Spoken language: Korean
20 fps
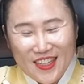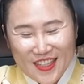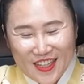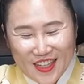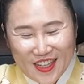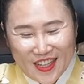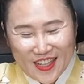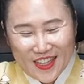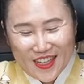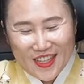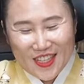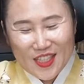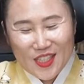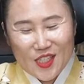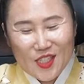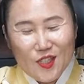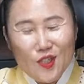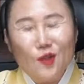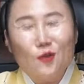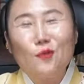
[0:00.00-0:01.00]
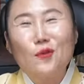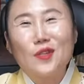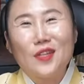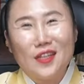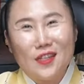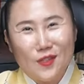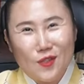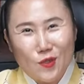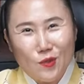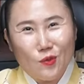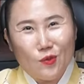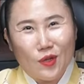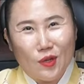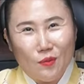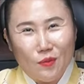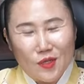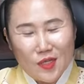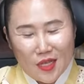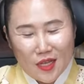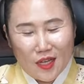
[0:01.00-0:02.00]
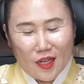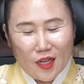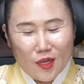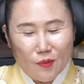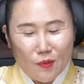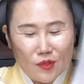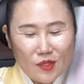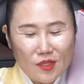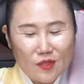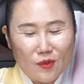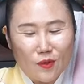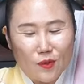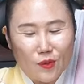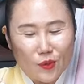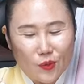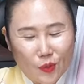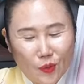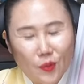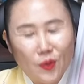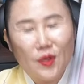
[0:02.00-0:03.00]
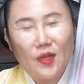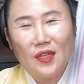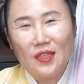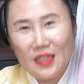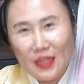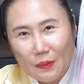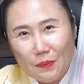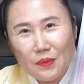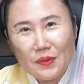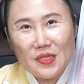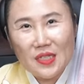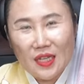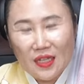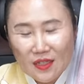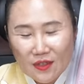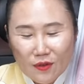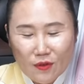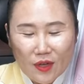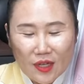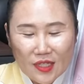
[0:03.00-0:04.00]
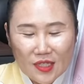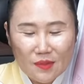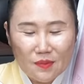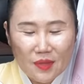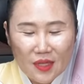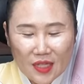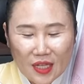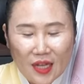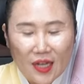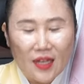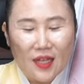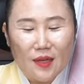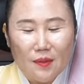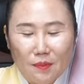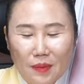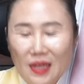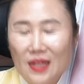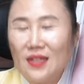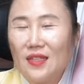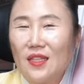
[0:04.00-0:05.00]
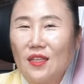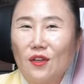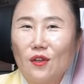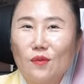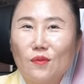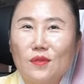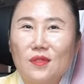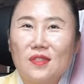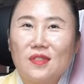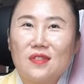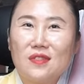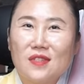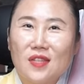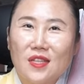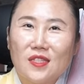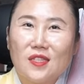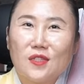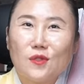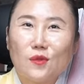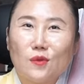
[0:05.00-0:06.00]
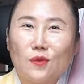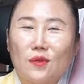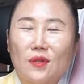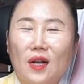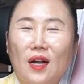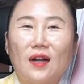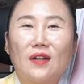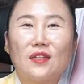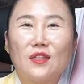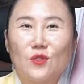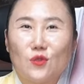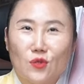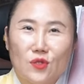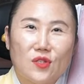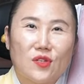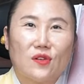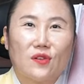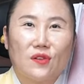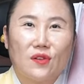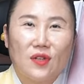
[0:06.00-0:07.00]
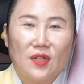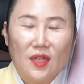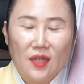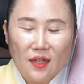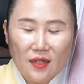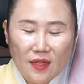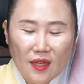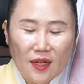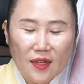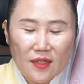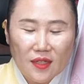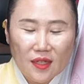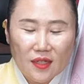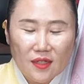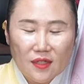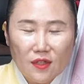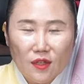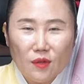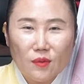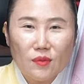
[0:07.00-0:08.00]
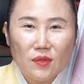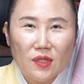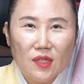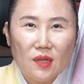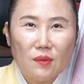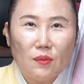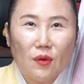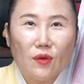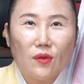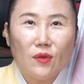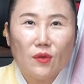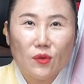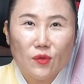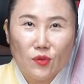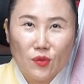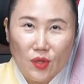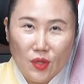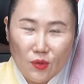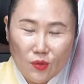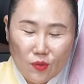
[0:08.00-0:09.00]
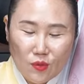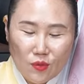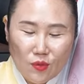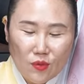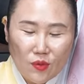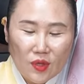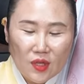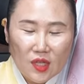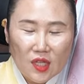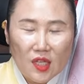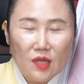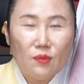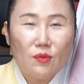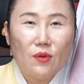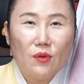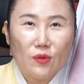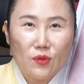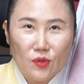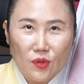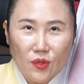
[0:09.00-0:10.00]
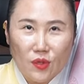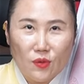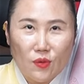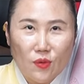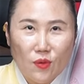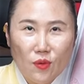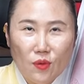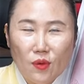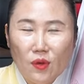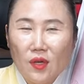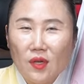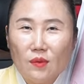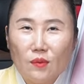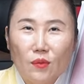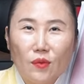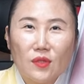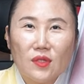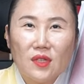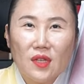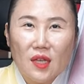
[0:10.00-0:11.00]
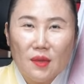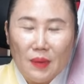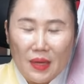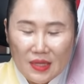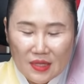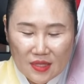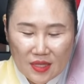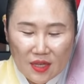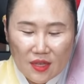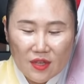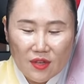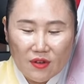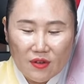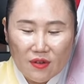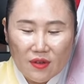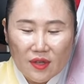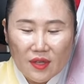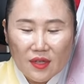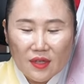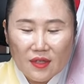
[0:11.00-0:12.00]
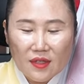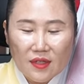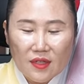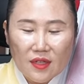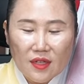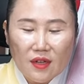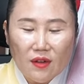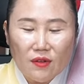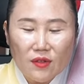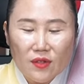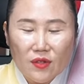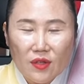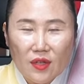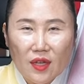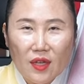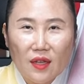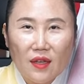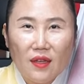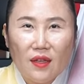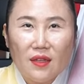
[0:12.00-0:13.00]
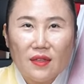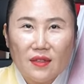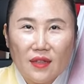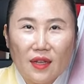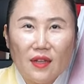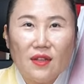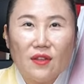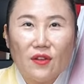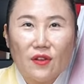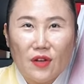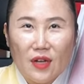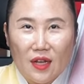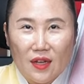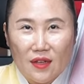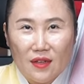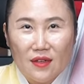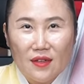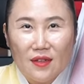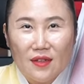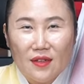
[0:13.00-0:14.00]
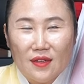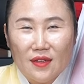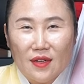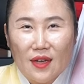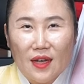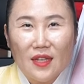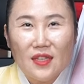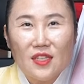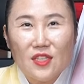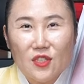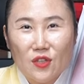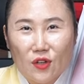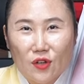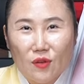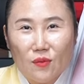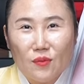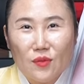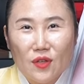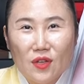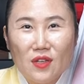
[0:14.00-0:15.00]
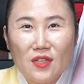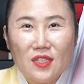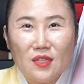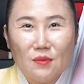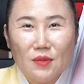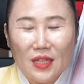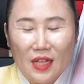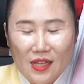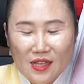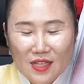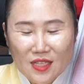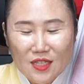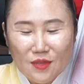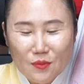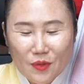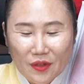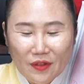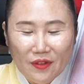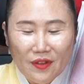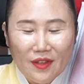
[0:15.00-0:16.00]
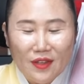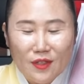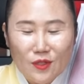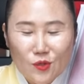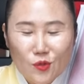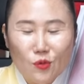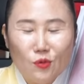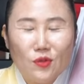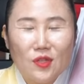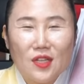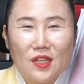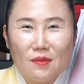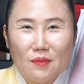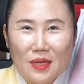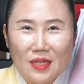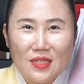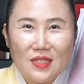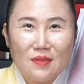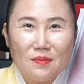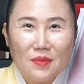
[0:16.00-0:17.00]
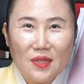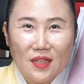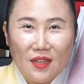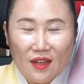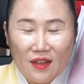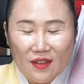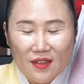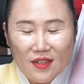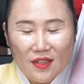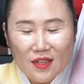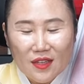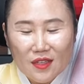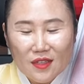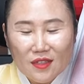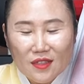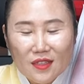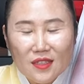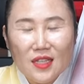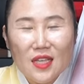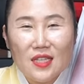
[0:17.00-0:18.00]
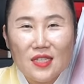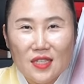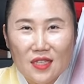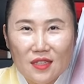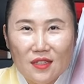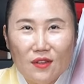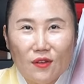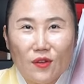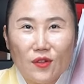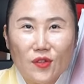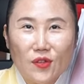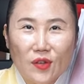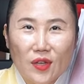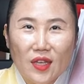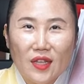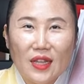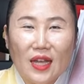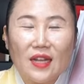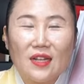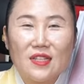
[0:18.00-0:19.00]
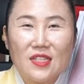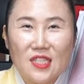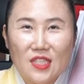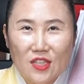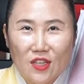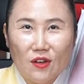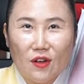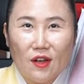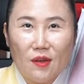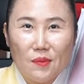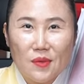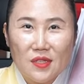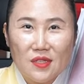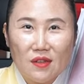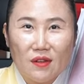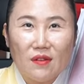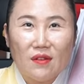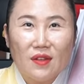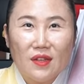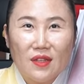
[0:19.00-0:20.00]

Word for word: 그러니까 시니어 모델 쪽으로 한번 생각해 보시는 것도 나쁘지 않을 것 같습니다. 말띠 여러분들은 대체적으로 가을이 좋죠. 가을에는 여러분들이 먹을 욕도 있고 입을 욕도 있고 모든 게 많이 생겨. 그러니까 어떻게 달려라. 한이처럼 열심히 달리시면 좋은 일이 많습니다. 그 대신 어떻게 나를 지켜가면서